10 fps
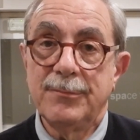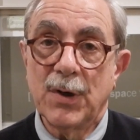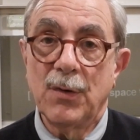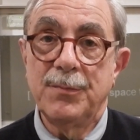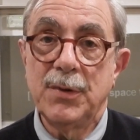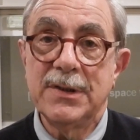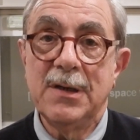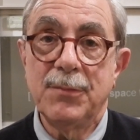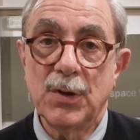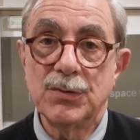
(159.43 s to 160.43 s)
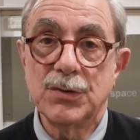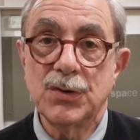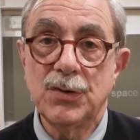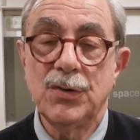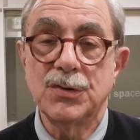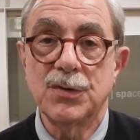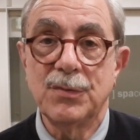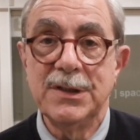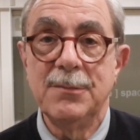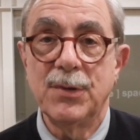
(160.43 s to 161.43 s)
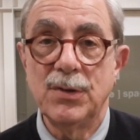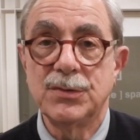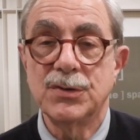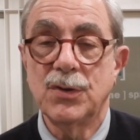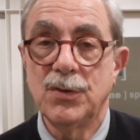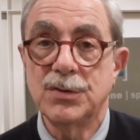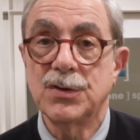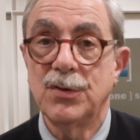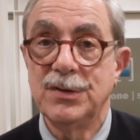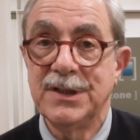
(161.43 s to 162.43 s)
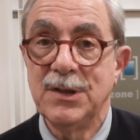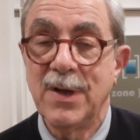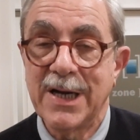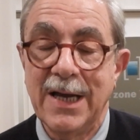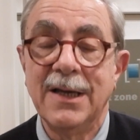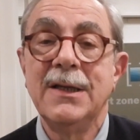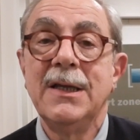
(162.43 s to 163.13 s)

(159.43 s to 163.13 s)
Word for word: proprio del pronto soccorso, quindi il pronto soccorso continuerà